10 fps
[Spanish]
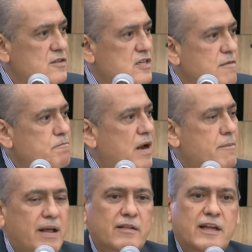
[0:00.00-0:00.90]

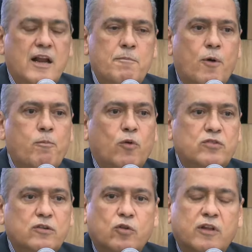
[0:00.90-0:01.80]
simplemente en el
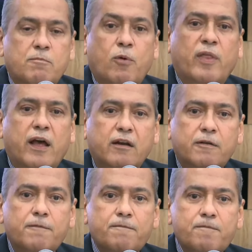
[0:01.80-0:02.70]
propósito del poder